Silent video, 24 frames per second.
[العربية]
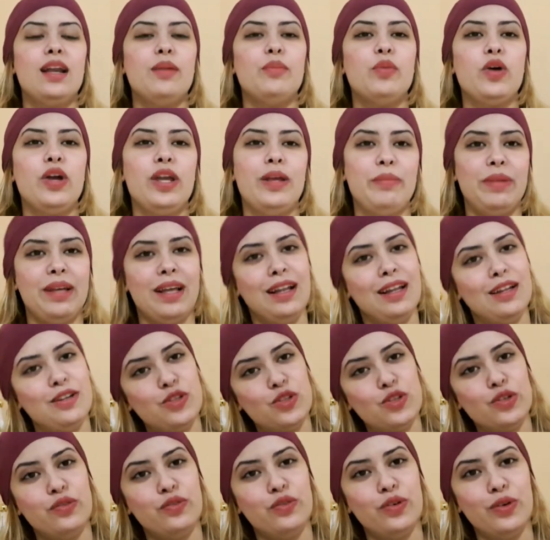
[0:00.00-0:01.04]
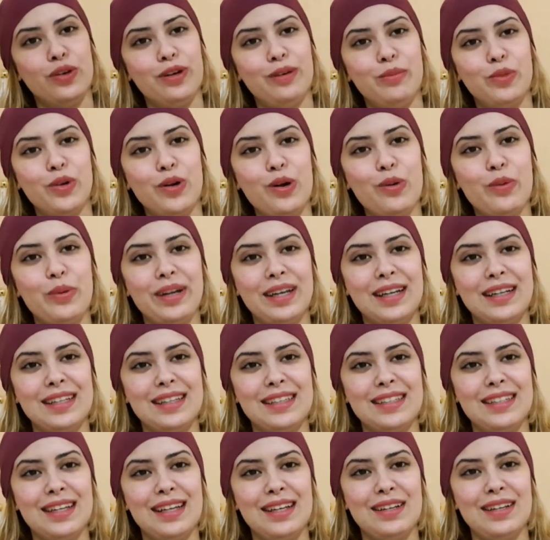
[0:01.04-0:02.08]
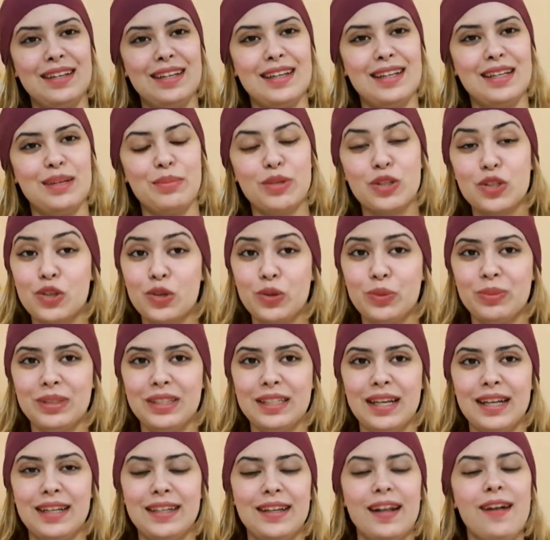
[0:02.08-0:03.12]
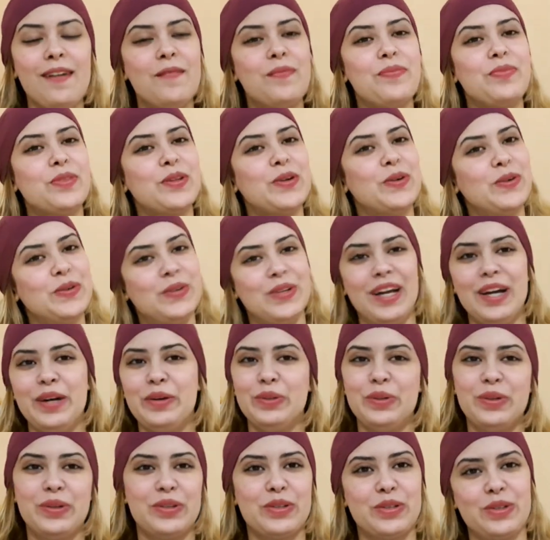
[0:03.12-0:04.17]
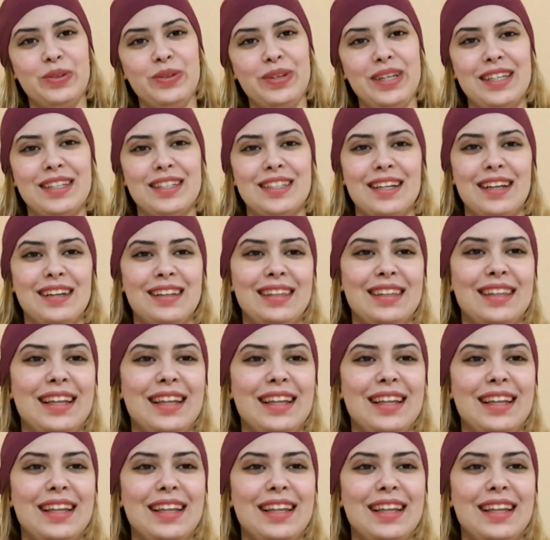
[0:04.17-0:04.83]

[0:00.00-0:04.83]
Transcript: المهم يلا نشوفوا المكونات ديال المشروب ديالنا ونعاودوا نرجعوا ان شاء